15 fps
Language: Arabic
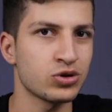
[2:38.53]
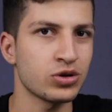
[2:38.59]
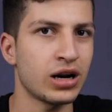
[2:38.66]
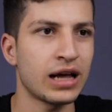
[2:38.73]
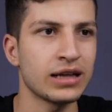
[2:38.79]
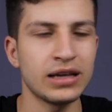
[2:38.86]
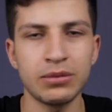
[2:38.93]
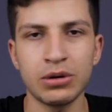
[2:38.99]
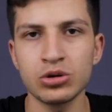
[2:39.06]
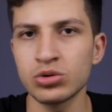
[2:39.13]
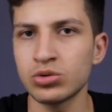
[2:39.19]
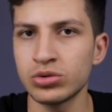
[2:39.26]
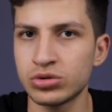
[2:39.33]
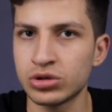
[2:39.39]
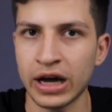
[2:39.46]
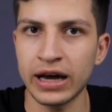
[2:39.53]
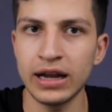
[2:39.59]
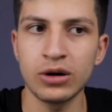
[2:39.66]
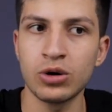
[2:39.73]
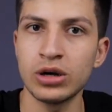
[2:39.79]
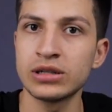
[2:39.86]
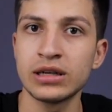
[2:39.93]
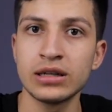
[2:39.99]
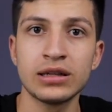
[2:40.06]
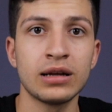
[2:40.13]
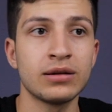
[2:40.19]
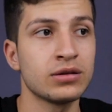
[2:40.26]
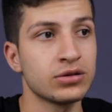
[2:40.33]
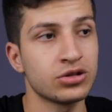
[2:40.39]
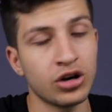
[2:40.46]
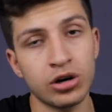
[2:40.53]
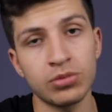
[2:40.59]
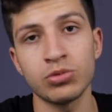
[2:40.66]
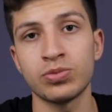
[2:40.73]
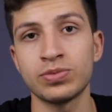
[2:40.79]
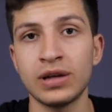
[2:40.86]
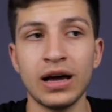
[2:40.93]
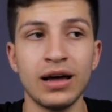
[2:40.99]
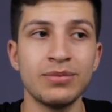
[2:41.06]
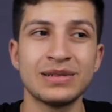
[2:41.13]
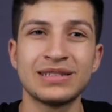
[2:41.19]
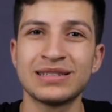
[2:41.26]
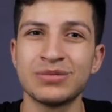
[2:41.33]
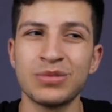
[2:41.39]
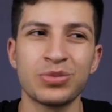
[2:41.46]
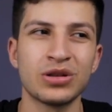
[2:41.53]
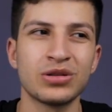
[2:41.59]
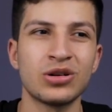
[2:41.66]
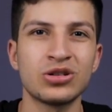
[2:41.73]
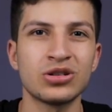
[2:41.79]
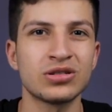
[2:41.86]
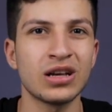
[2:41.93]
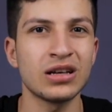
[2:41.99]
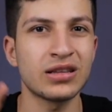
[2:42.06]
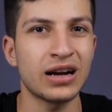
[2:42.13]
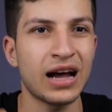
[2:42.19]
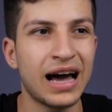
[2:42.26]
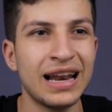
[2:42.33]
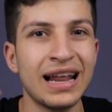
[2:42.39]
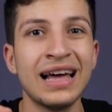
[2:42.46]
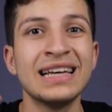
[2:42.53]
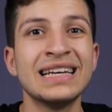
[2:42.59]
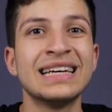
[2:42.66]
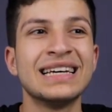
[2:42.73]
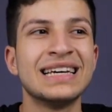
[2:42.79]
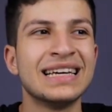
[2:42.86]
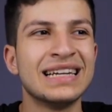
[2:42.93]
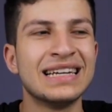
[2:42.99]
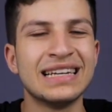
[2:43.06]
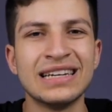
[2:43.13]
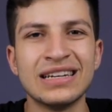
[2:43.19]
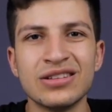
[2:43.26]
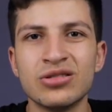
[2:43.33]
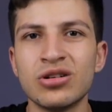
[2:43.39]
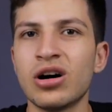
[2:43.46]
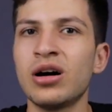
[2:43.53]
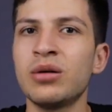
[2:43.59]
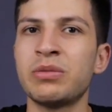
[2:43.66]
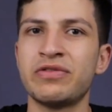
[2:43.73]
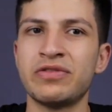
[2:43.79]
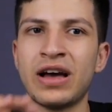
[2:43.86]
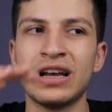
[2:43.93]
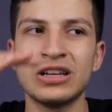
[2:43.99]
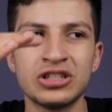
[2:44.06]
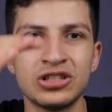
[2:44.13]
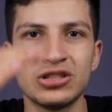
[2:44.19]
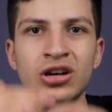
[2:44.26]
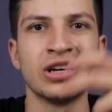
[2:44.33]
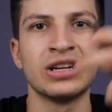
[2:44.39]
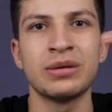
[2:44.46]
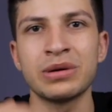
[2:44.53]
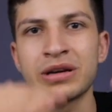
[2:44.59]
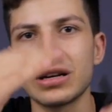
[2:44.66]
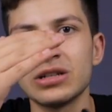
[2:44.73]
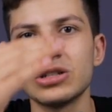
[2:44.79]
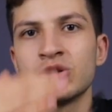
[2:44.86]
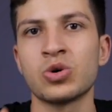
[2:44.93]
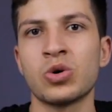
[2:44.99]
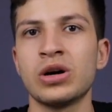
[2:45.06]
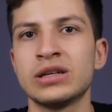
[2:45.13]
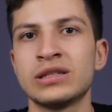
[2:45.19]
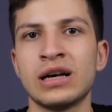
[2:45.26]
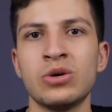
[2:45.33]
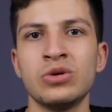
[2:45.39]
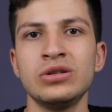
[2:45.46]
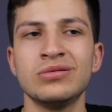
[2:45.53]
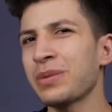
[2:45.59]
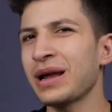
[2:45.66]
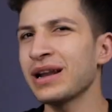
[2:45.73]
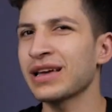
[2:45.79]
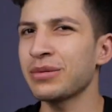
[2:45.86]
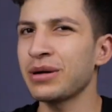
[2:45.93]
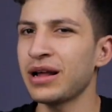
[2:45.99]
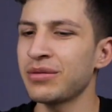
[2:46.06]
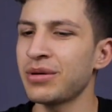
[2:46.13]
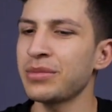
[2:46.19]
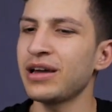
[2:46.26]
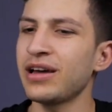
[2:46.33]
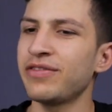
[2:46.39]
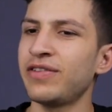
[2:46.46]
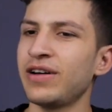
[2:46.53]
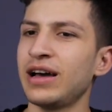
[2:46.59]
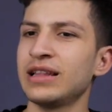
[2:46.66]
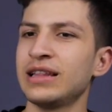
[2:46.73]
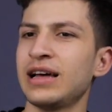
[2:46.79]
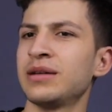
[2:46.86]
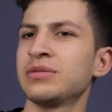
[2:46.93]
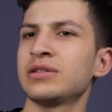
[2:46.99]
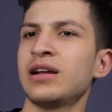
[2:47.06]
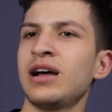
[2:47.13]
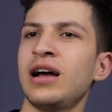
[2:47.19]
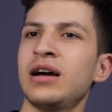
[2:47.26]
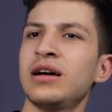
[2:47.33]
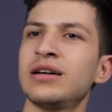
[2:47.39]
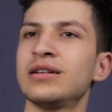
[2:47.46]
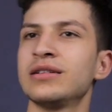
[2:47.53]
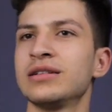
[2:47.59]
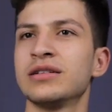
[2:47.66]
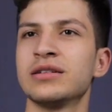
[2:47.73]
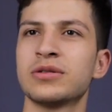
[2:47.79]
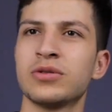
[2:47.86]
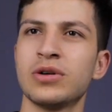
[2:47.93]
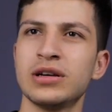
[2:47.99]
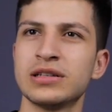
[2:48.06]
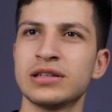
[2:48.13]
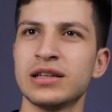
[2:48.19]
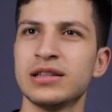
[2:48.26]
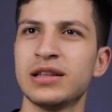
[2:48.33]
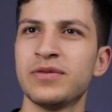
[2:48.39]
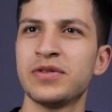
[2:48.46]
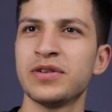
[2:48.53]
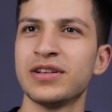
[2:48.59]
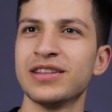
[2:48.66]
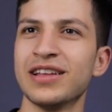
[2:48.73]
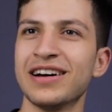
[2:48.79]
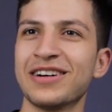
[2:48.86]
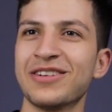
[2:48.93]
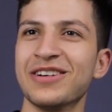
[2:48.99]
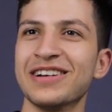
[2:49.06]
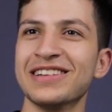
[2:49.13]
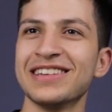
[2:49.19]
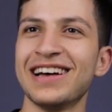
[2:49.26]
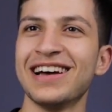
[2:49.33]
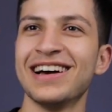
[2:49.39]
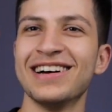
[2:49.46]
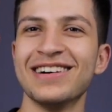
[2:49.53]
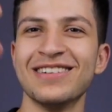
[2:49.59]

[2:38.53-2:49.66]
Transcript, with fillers: للسرعه العاديه برضو شغاله كويس جدا شارب وبتاع بس ما بتقدرش تسيطر على ال- الاضاءه ما فيهاش دايناميك رينج كويس قوي بالنسبه بقى للكاميرا الاماميه فادائها بصراحه يعني كويس جدا في الاضاءه كويسه